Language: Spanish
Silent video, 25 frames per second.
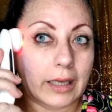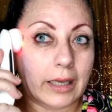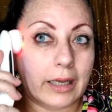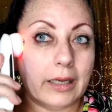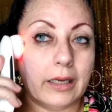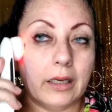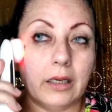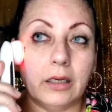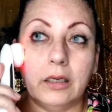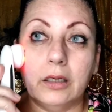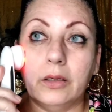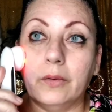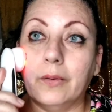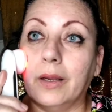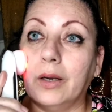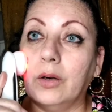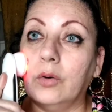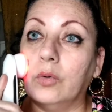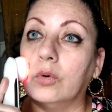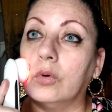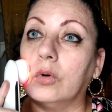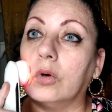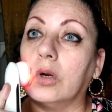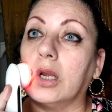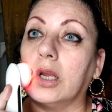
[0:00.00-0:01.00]
En el
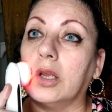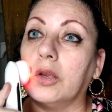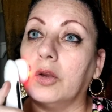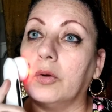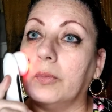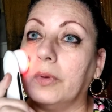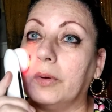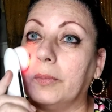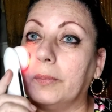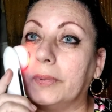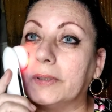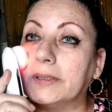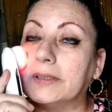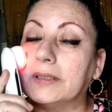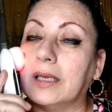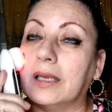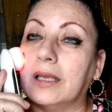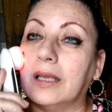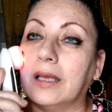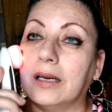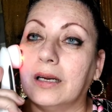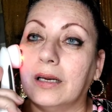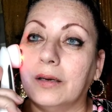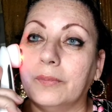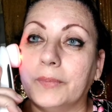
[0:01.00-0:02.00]
nivel 1 que yo me empecé
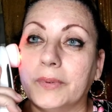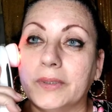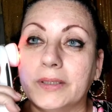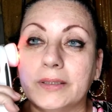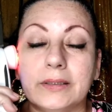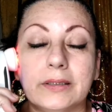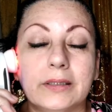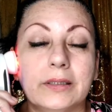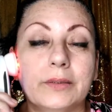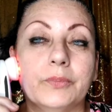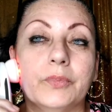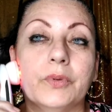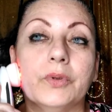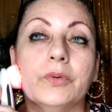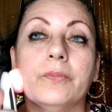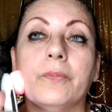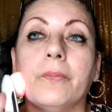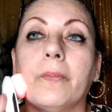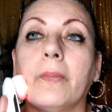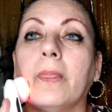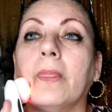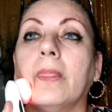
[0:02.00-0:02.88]
a dar al principio,